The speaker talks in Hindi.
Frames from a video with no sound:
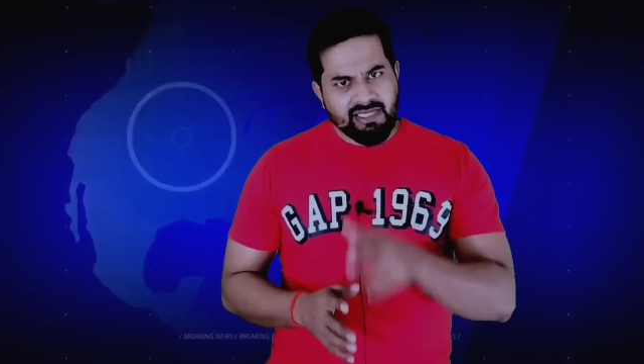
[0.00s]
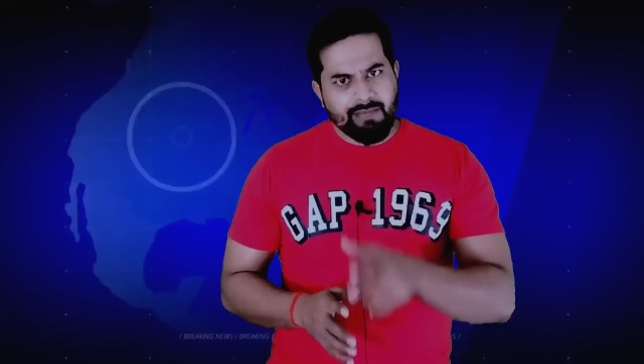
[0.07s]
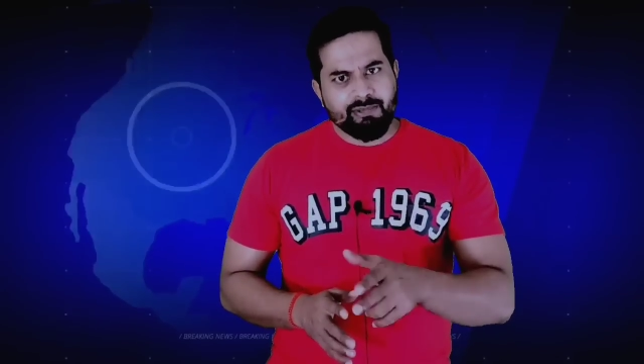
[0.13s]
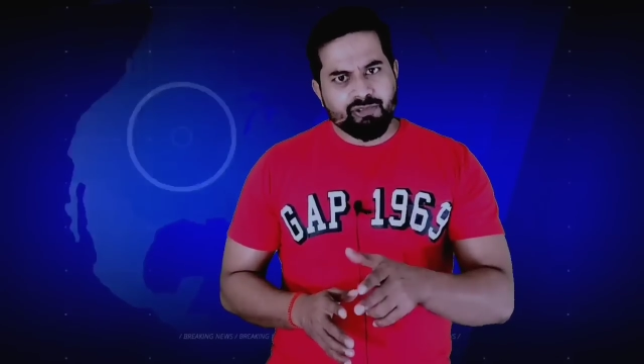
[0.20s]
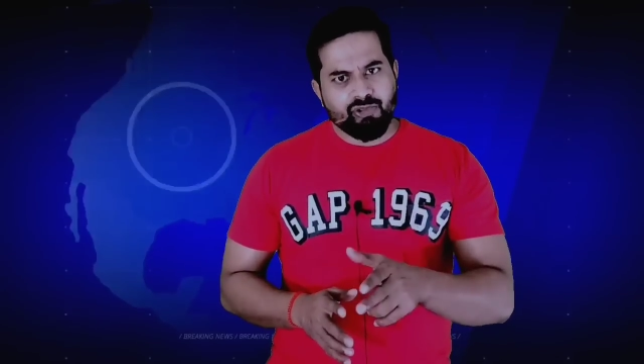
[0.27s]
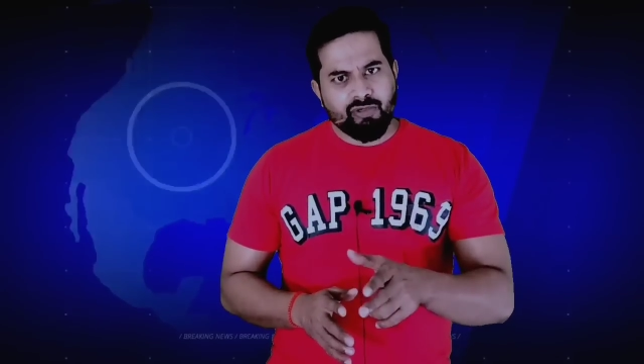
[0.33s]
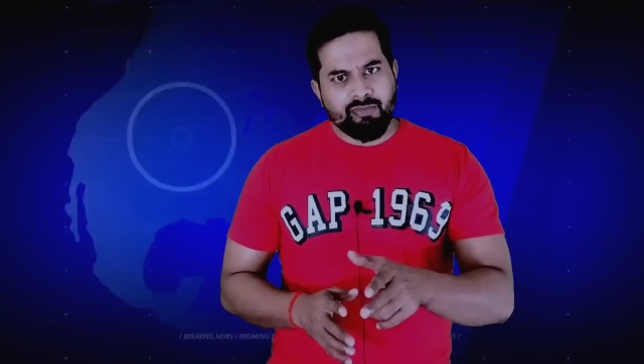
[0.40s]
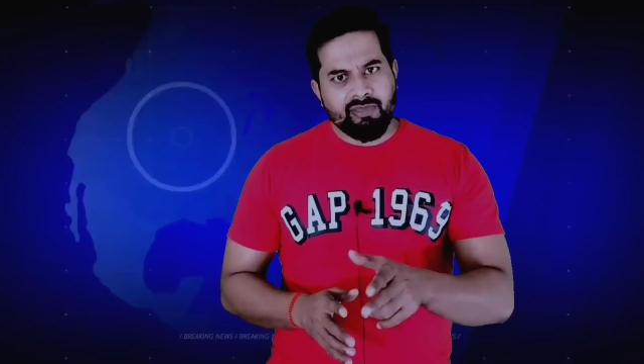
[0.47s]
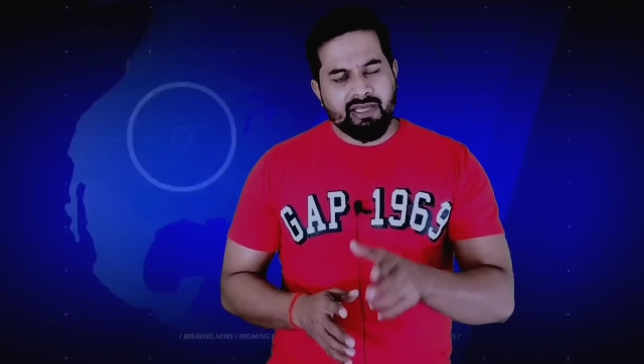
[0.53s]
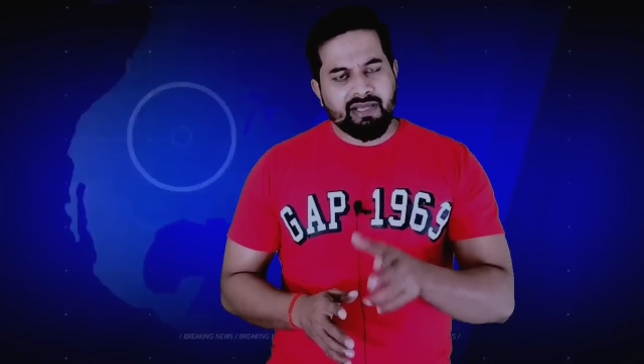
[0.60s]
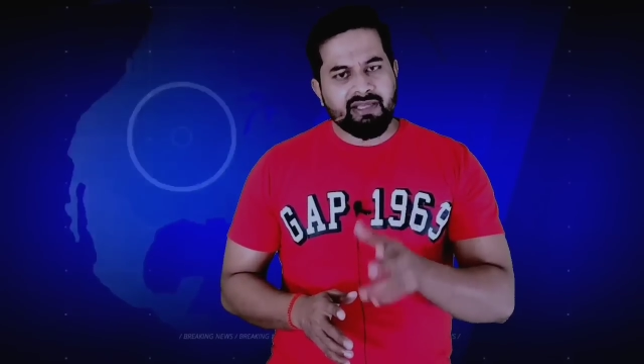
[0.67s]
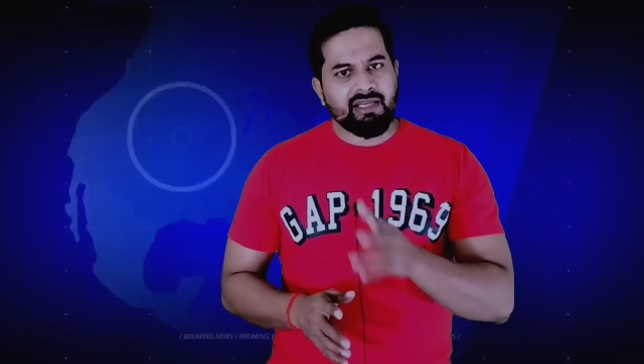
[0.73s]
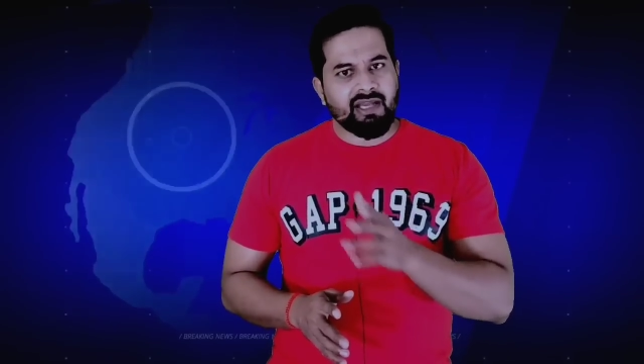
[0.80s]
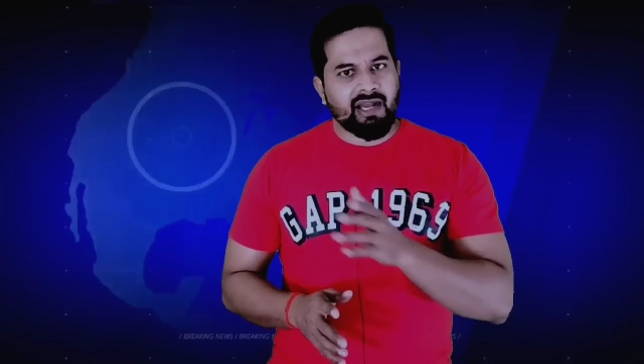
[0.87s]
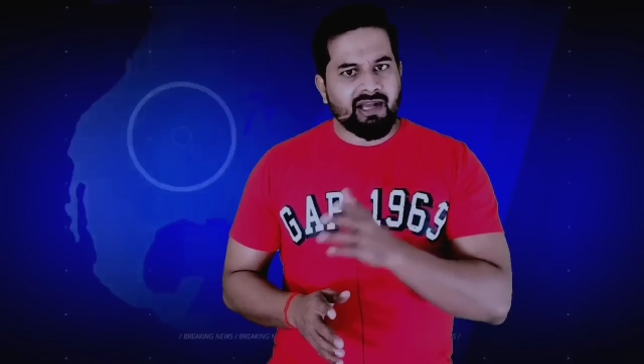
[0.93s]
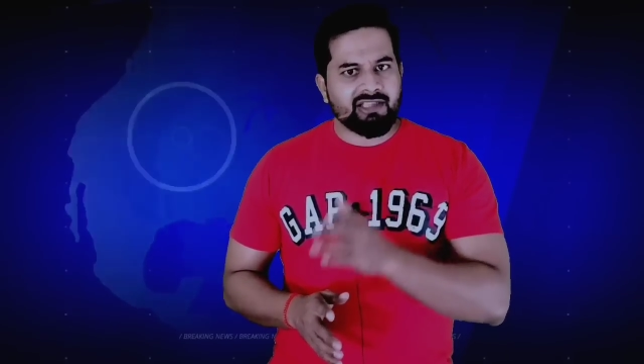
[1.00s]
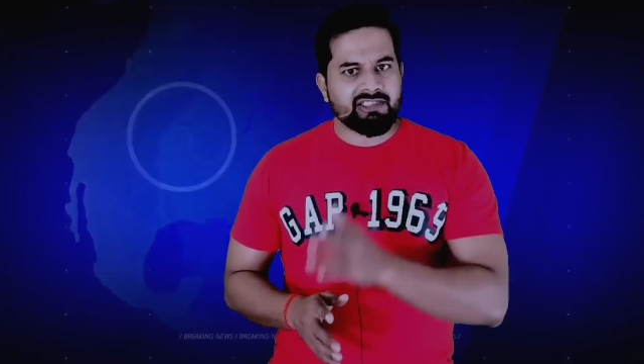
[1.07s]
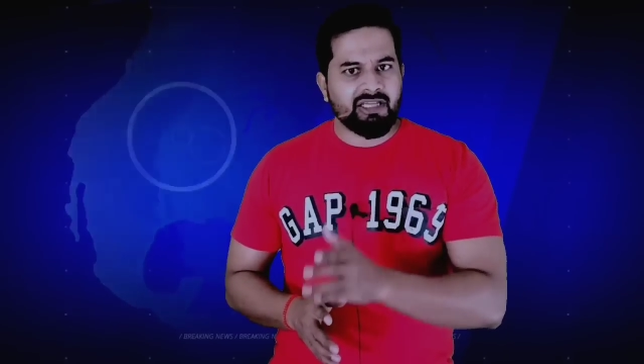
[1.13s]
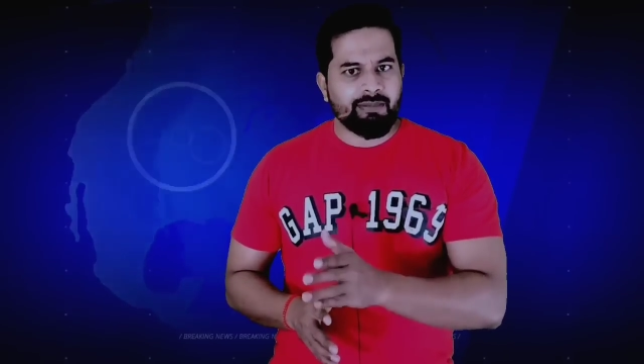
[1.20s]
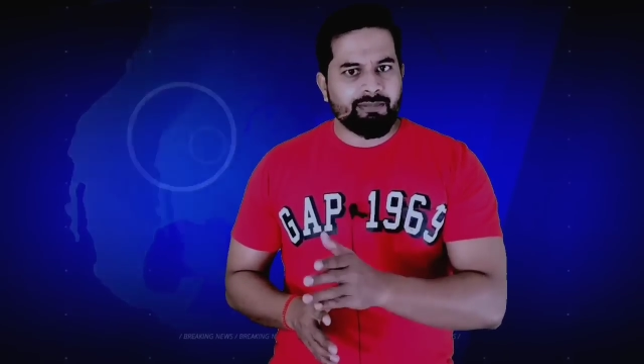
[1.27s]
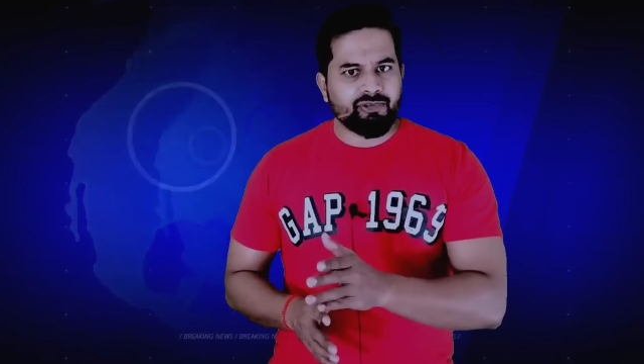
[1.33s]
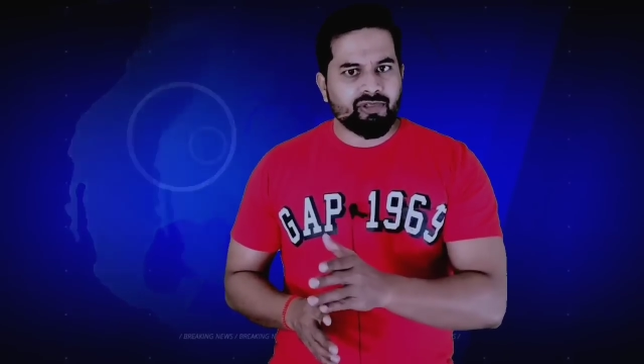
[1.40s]
इस एपिसोड में यानी कि
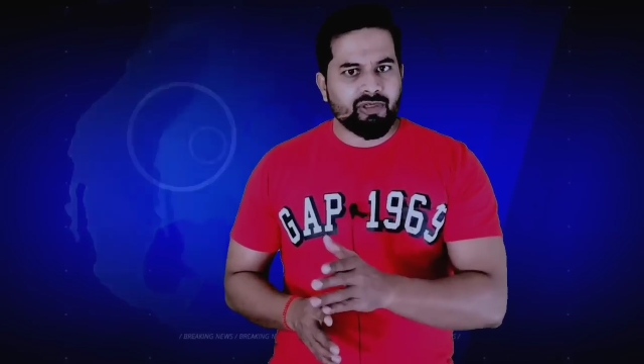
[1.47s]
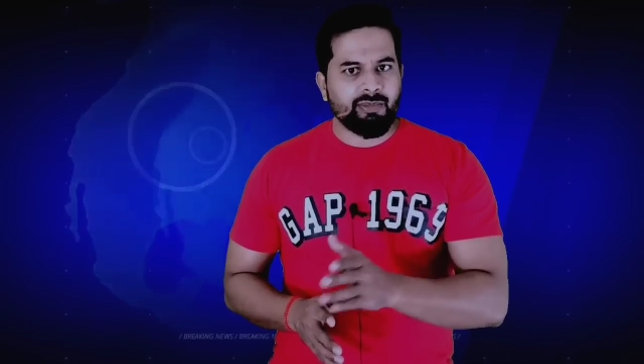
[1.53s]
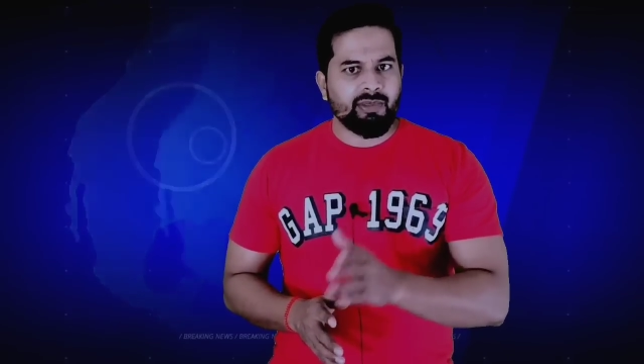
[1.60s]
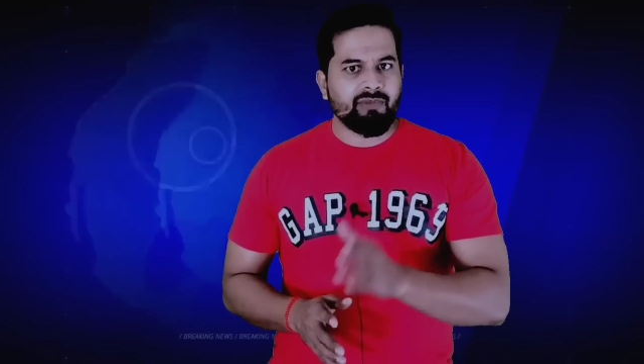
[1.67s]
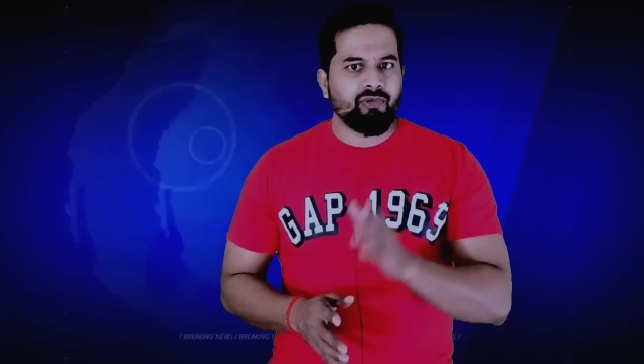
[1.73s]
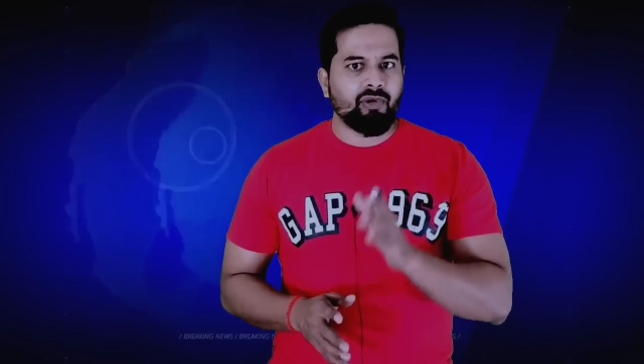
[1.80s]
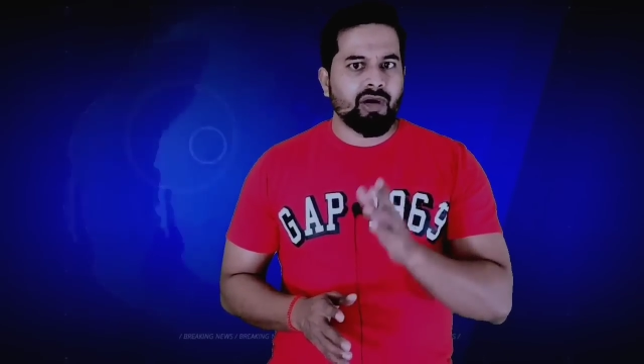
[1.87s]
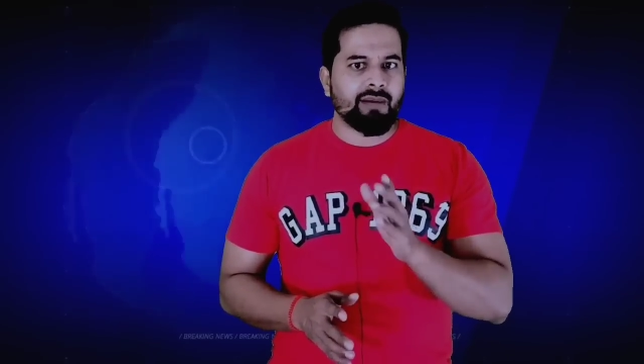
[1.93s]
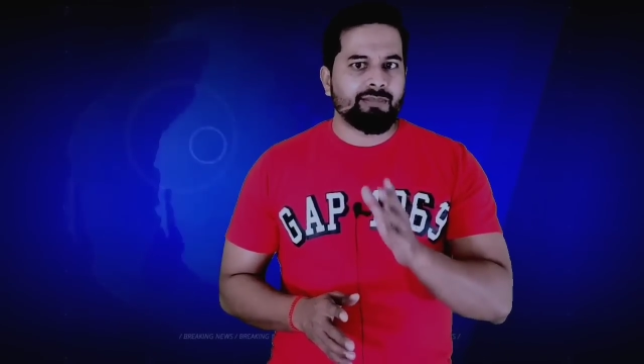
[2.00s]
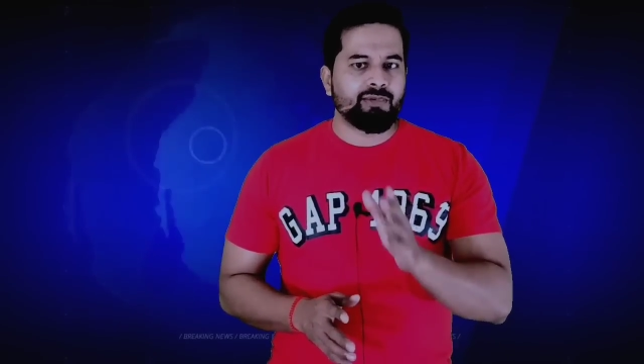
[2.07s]
आज के एपिसोड में वो